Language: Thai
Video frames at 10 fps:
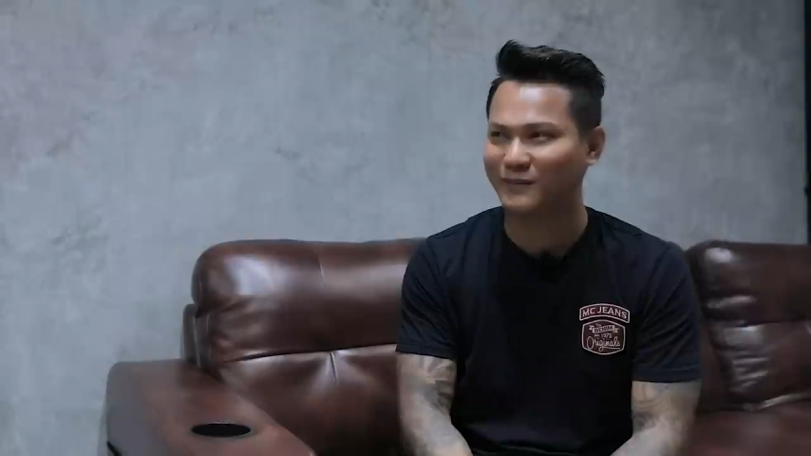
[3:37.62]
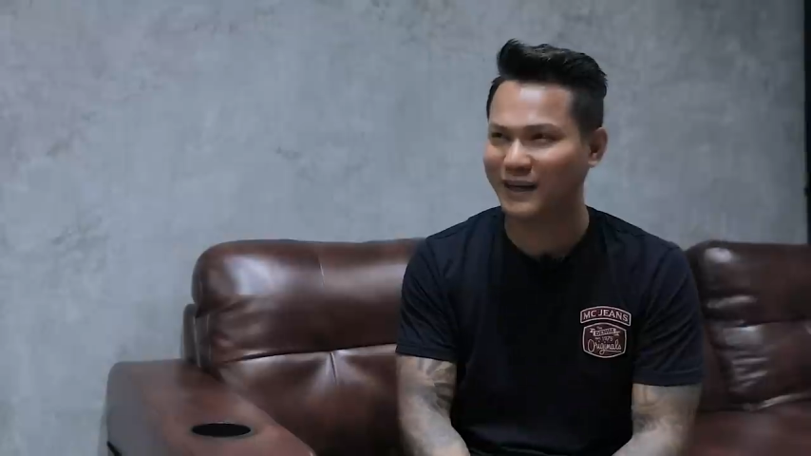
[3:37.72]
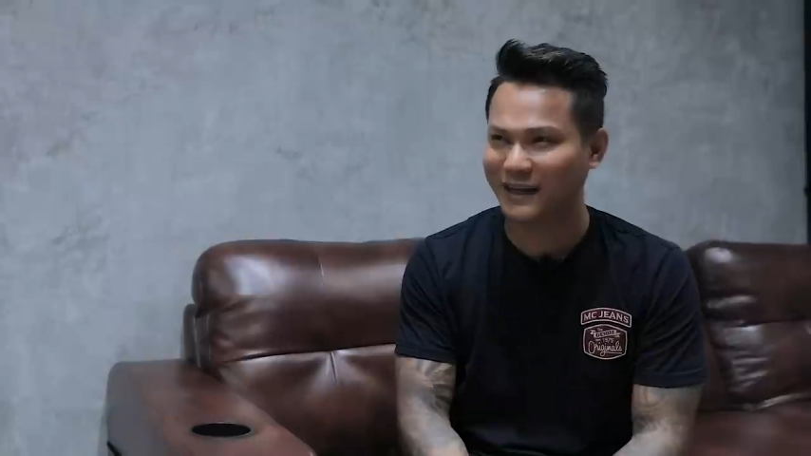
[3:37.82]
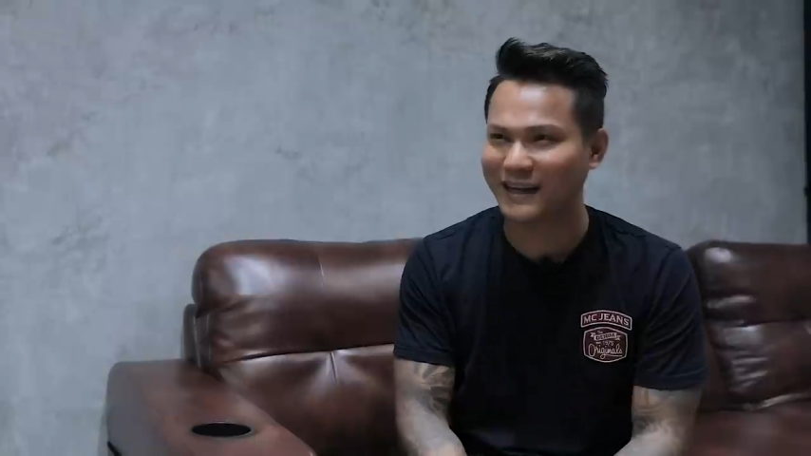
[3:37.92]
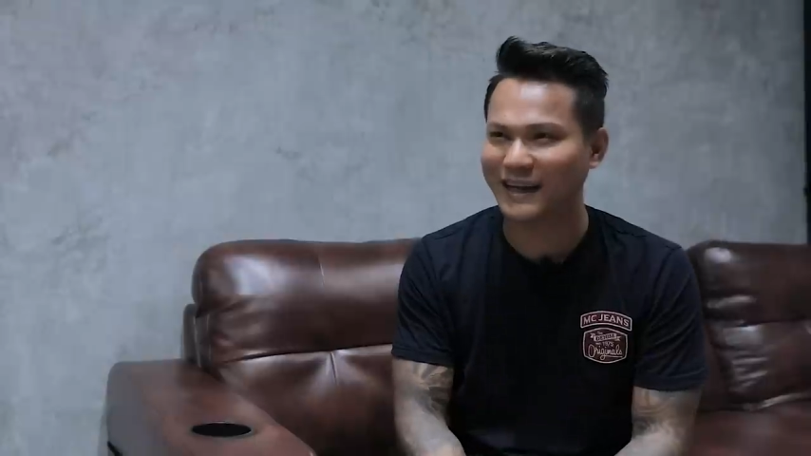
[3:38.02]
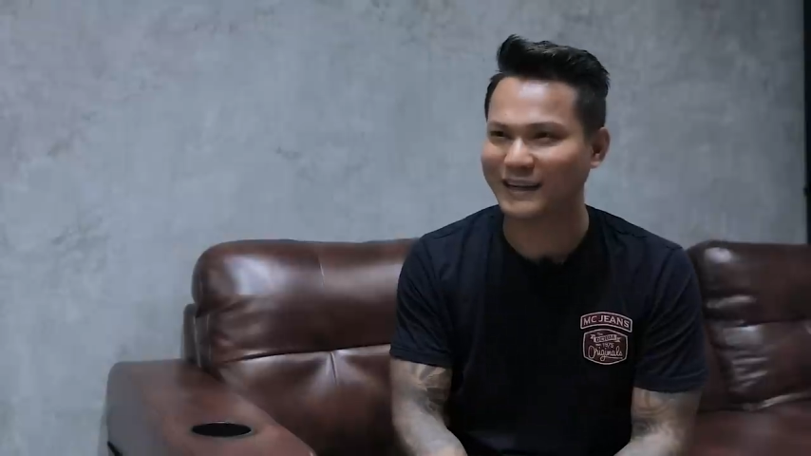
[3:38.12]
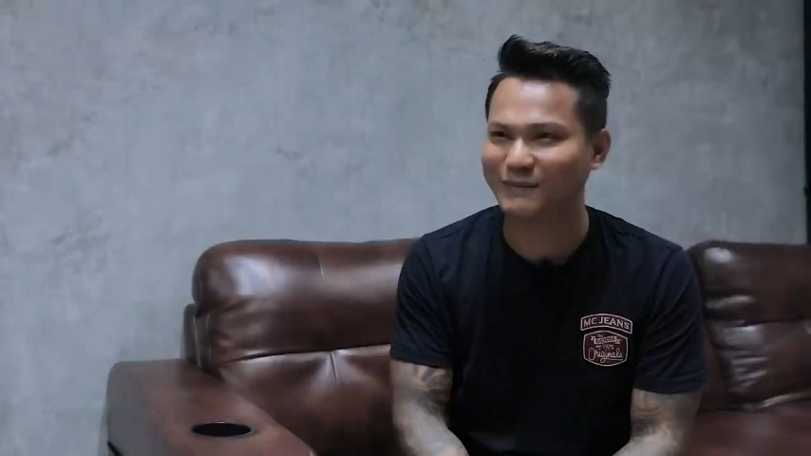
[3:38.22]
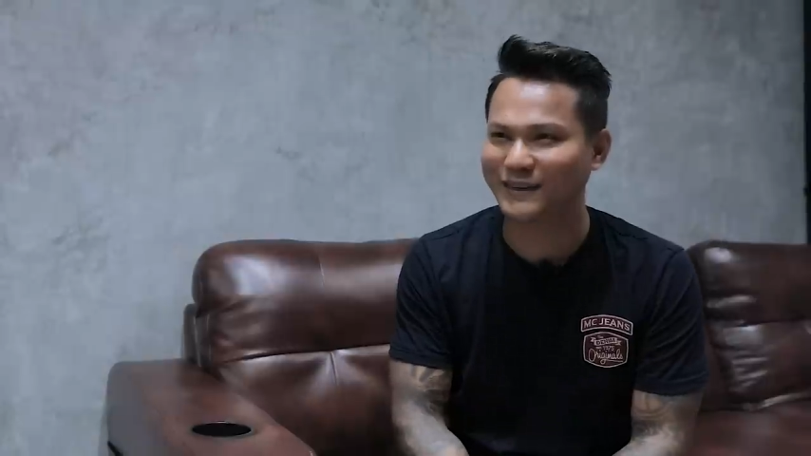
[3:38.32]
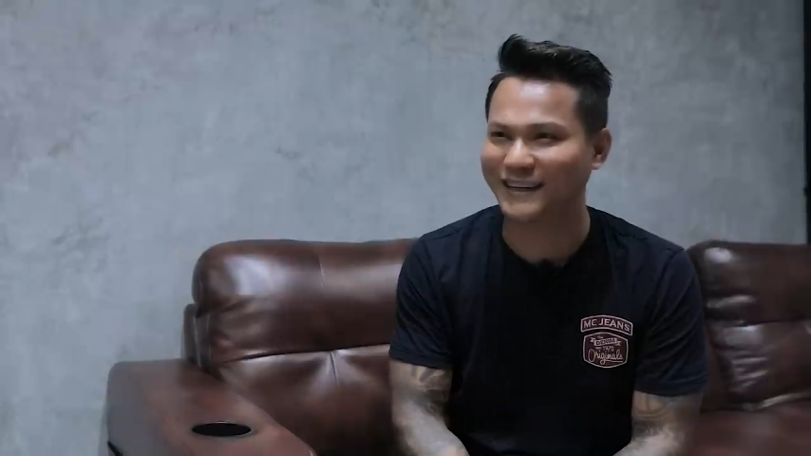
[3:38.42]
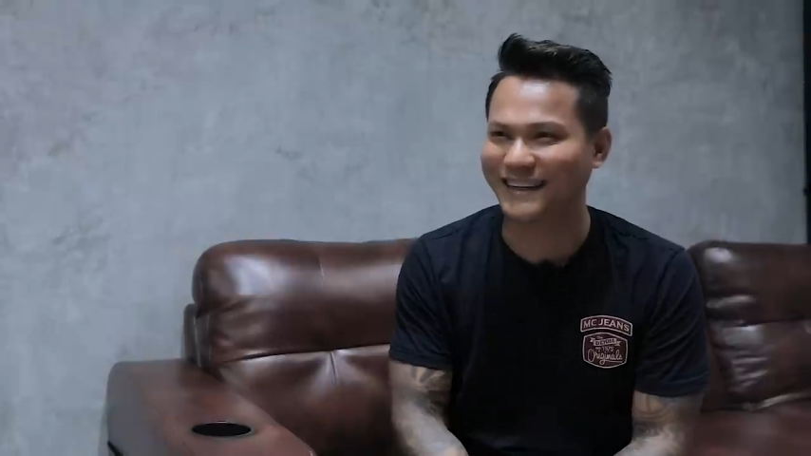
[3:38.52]
อย่าให้นาน
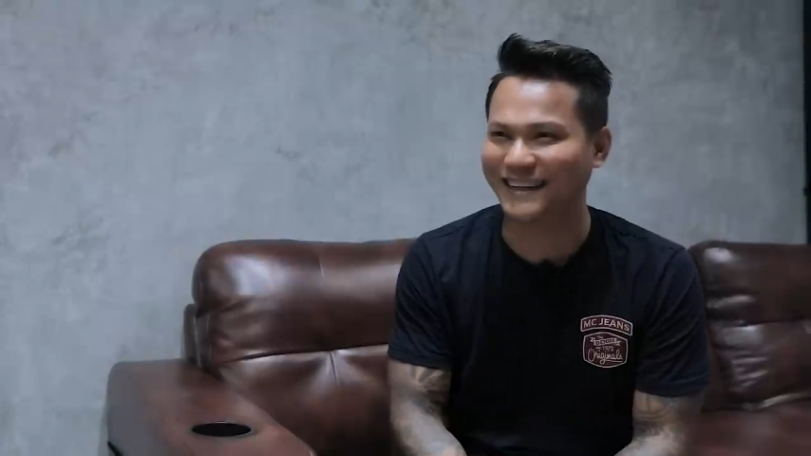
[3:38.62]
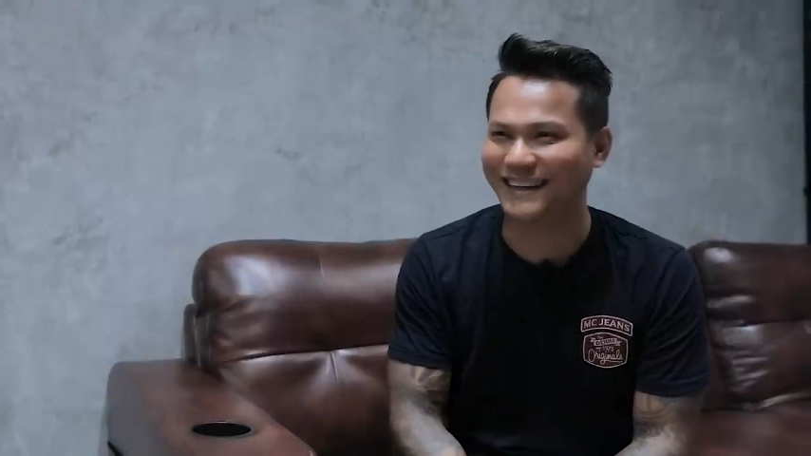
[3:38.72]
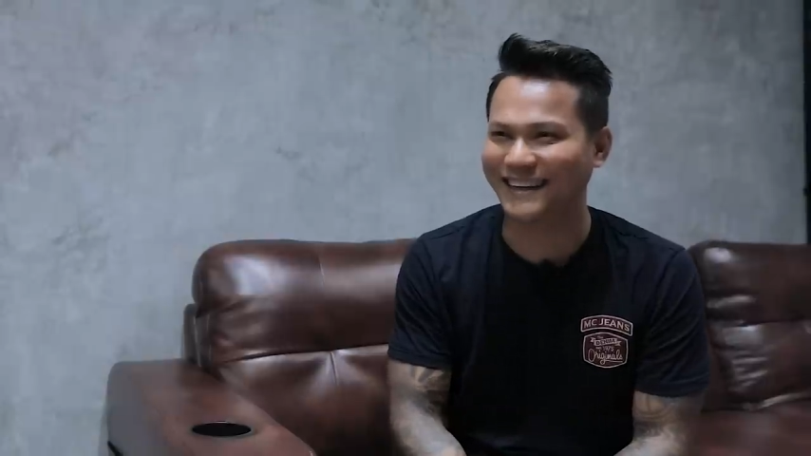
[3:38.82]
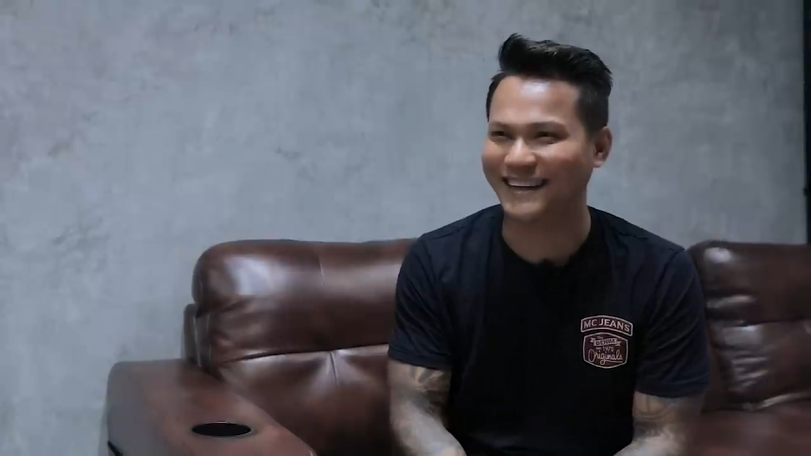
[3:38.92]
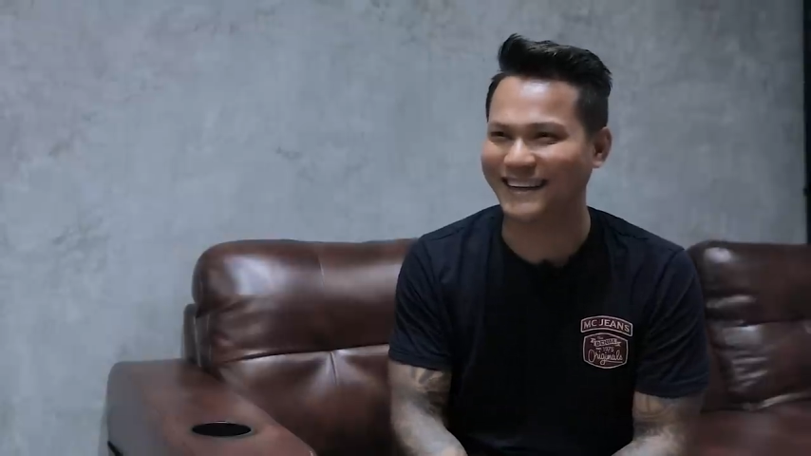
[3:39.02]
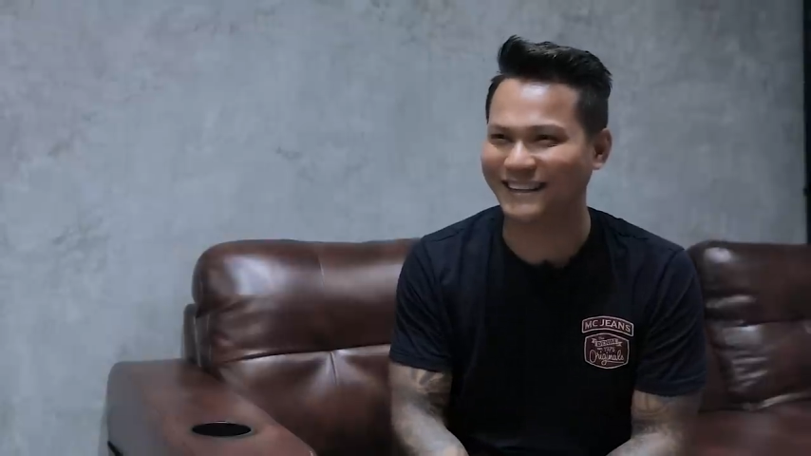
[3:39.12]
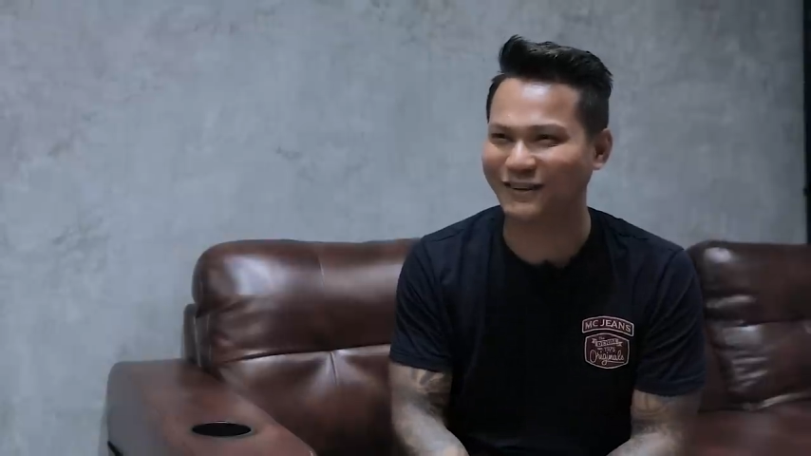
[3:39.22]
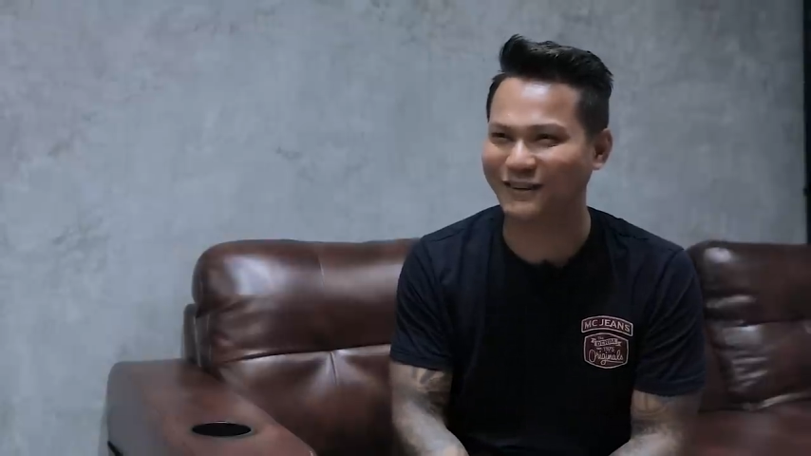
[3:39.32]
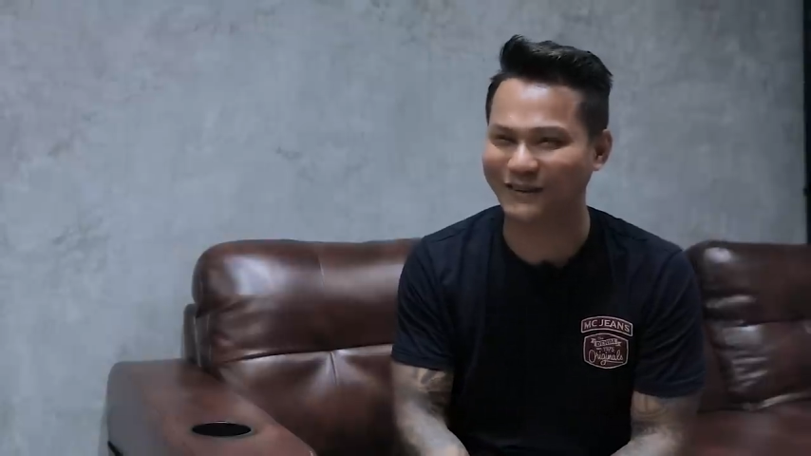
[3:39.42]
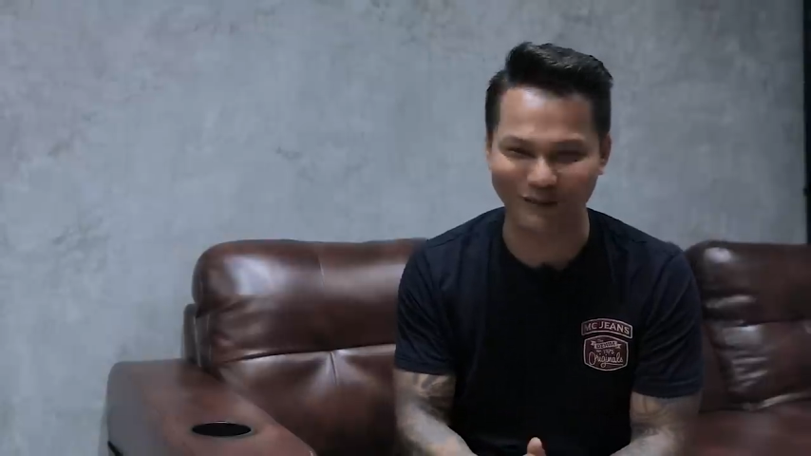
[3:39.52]
ครับ
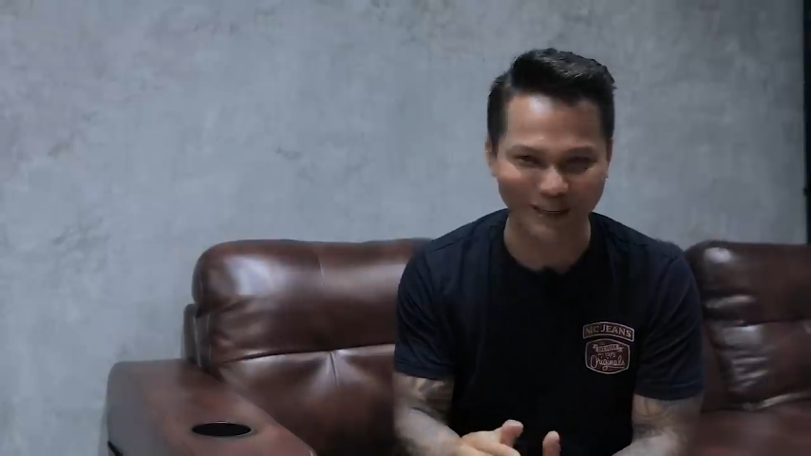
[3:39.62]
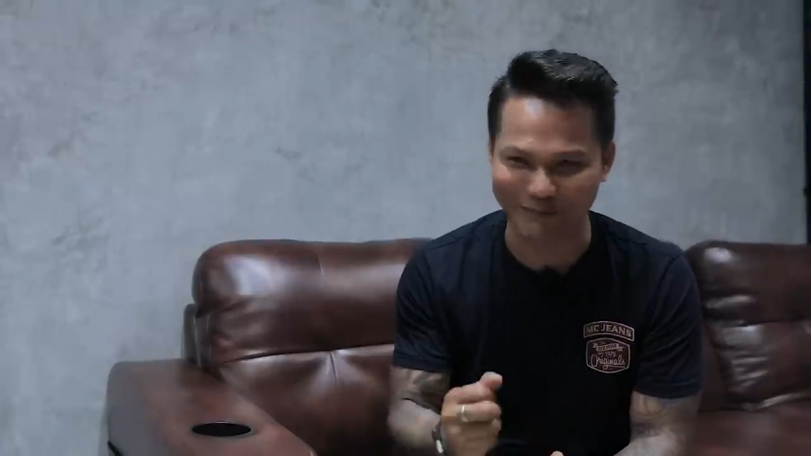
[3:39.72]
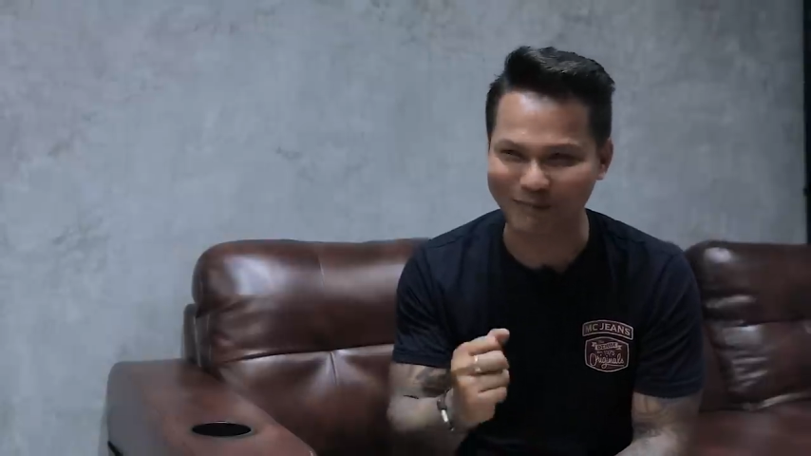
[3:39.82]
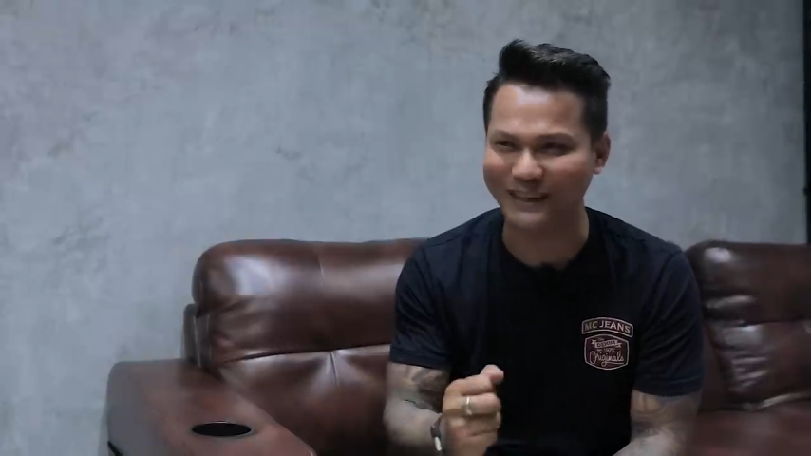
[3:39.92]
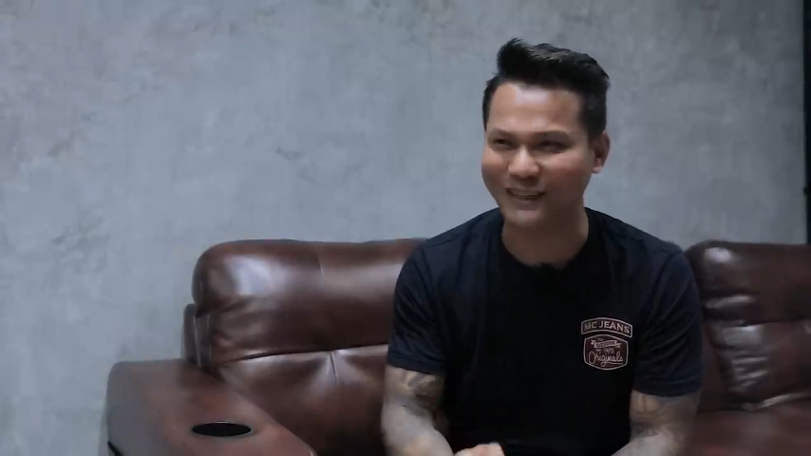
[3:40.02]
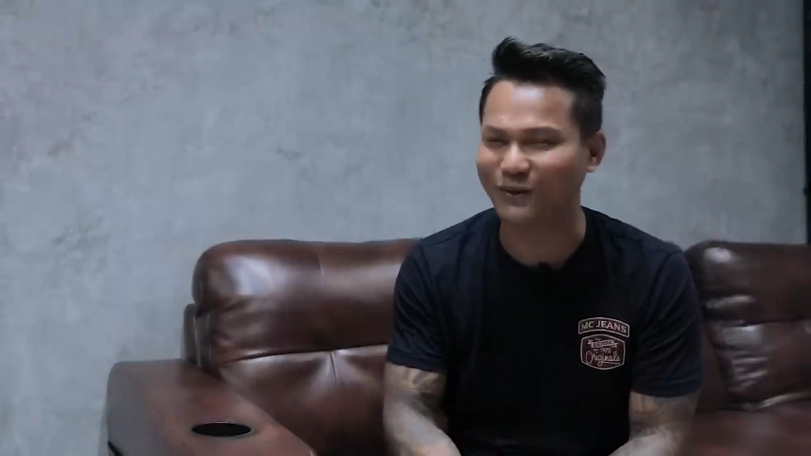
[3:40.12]
ต้องรีบตื